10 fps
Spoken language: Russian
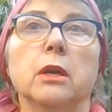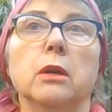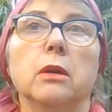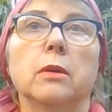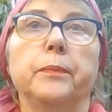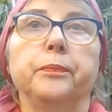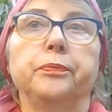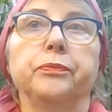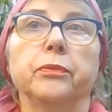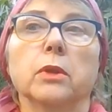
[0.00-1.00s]

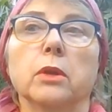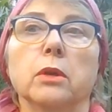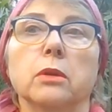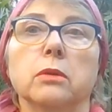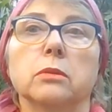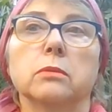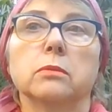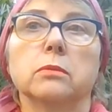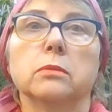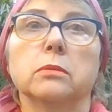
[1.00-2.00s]
эм, э,
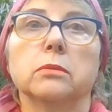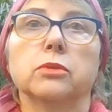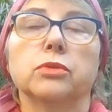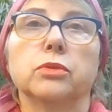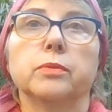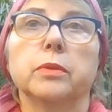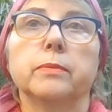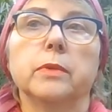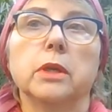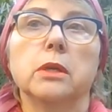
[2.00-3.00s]
чтобы
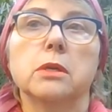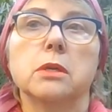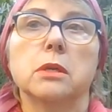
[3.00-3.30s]
мы